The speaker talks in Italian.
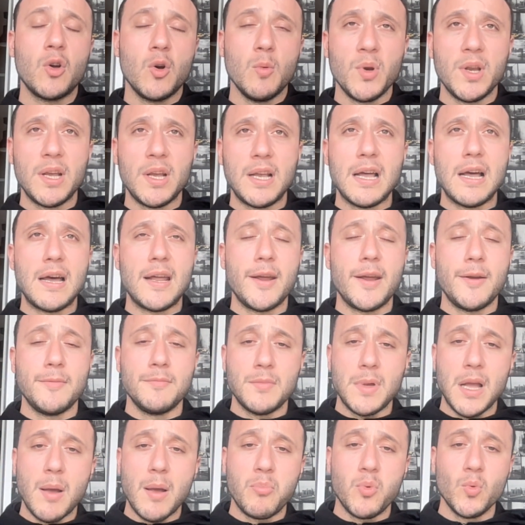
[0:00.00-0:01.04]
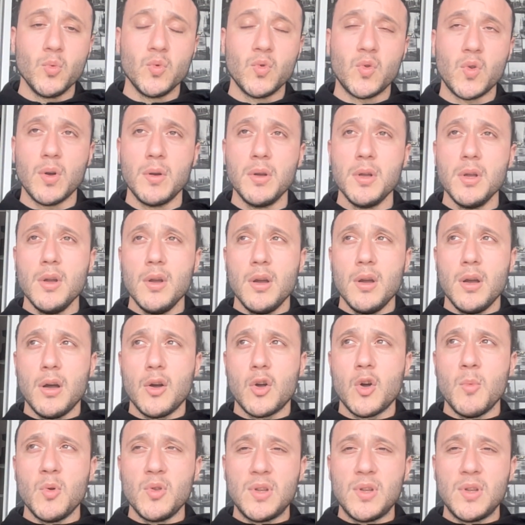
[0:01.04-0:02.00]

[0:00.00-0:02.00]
a comunicare appunto eh,